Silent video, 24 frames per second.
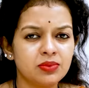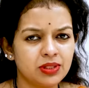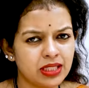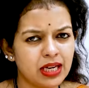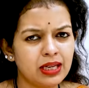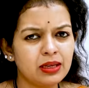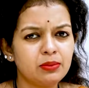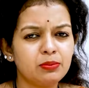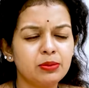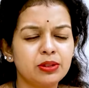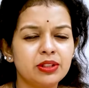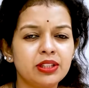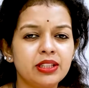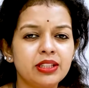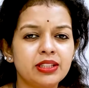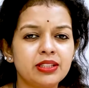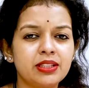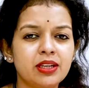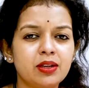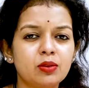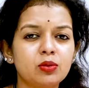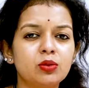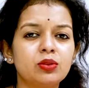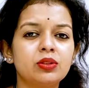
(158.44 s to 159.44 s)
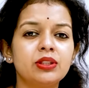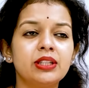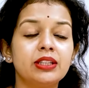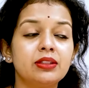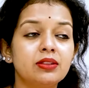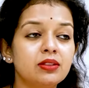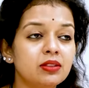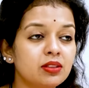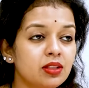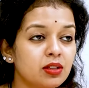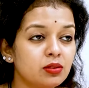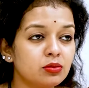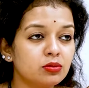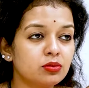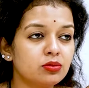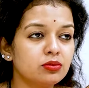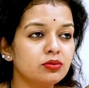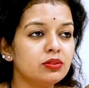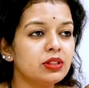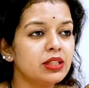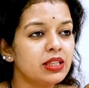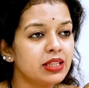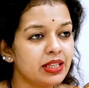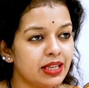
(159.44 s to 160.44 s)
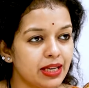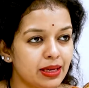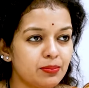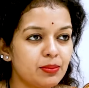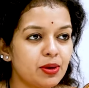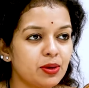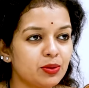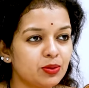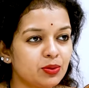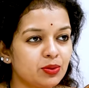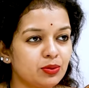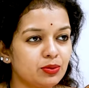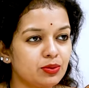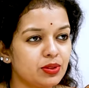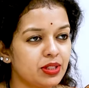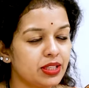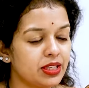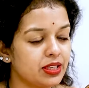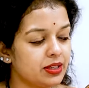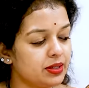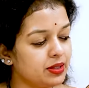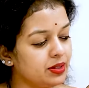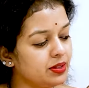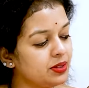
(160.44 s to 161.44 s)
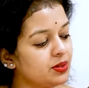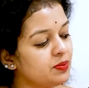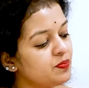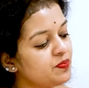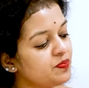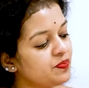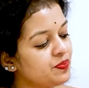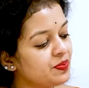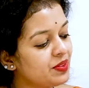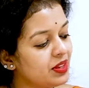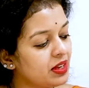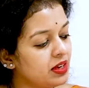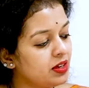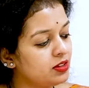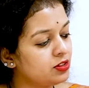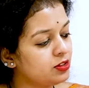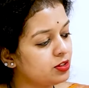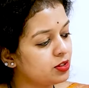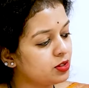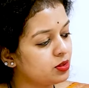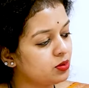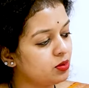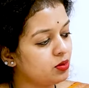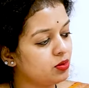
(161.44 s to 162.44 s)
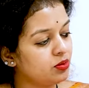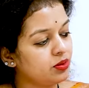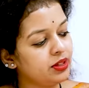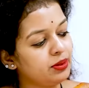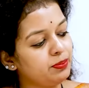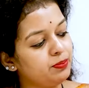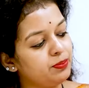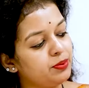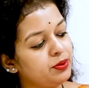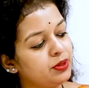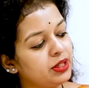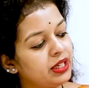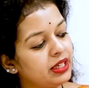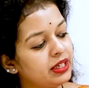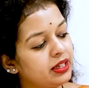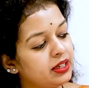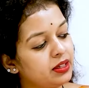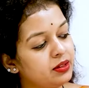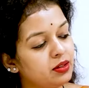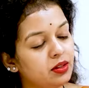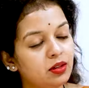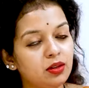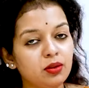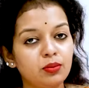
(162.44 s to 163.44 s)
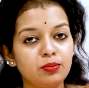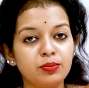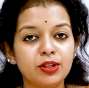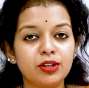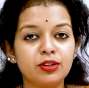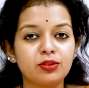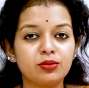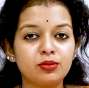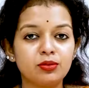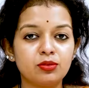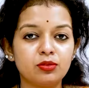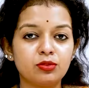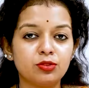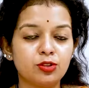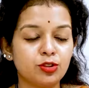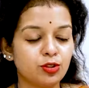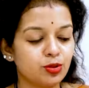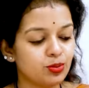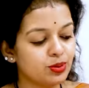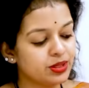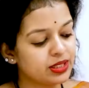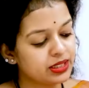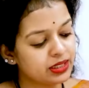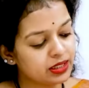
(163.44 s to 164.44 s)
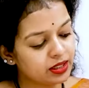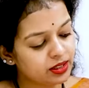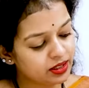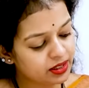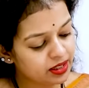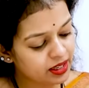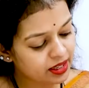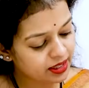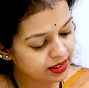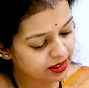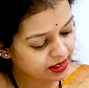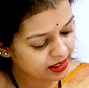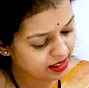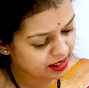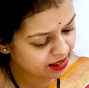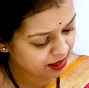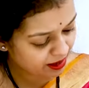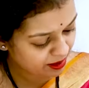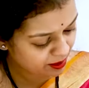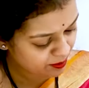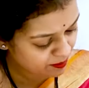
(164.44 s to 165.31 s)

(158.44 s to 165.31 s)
చాలామందికి డౌట్ ఎందుకు అవుతుంది ఏమవుతుంది అనేది సో ఇప్పుడు ఇక్కడ మీరు చూసినట్టుగా అయితే